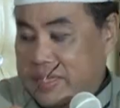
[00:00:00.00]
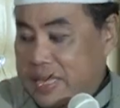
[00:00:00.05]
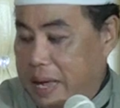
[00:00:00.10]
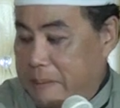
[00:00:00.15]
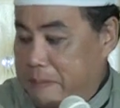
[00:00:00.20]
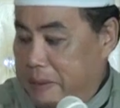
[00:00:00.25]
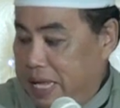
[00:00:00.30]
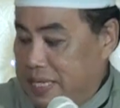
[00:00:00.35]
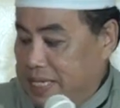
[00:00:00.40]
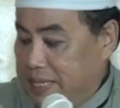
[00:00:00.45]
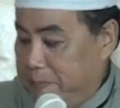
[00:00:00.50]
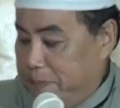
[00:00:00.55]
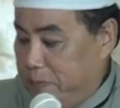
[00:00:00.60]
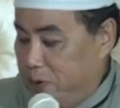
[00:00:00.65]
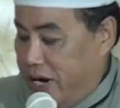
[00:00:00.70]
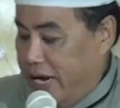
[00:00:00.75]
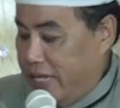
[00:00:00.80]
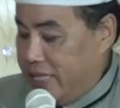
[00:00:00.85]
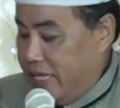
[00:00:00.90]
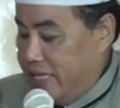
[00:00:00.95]
tambah
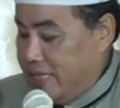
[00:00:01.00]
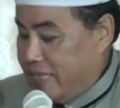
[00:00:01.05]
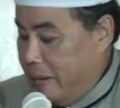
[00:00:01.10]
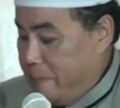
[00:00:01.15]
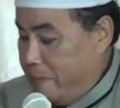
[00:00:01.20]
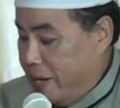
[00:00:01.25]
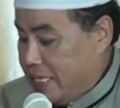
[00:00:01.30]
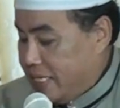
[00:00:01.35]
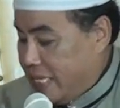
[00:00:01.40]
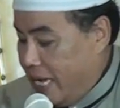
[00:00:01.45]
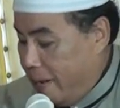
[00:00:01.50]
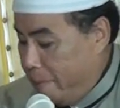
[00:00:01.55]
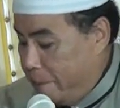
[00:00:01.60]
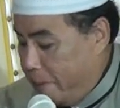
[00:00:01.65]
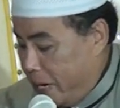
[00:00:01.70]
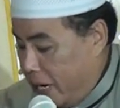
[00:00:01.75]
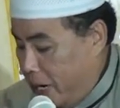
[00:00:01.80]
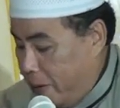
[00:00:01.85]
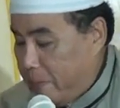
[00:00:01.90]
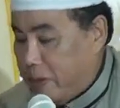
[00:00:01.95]
sepuh ngeten tambah
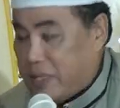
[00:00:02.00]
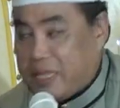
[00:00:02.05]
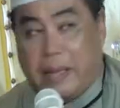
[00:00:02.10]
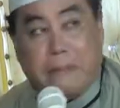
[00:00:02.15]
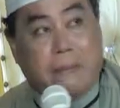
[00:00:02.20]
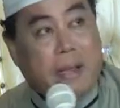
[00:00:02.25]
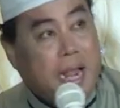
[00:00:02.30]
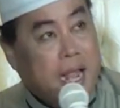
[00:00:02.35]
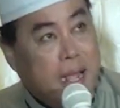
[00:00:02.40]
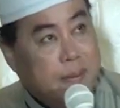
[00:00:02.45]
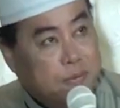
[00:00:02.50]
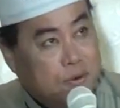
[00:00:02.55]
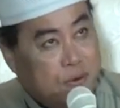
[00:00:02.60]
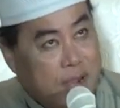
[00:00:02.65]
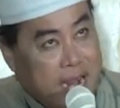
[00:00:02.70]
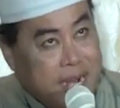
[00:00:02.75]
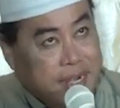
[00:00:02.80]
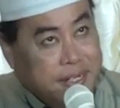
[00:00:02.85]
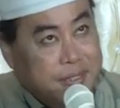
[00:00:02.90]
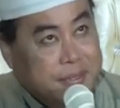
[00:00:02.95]
sabar apa tambah
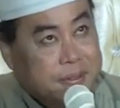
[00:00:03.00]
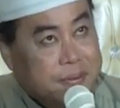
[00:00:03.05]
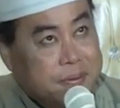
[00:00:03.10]
ngamuan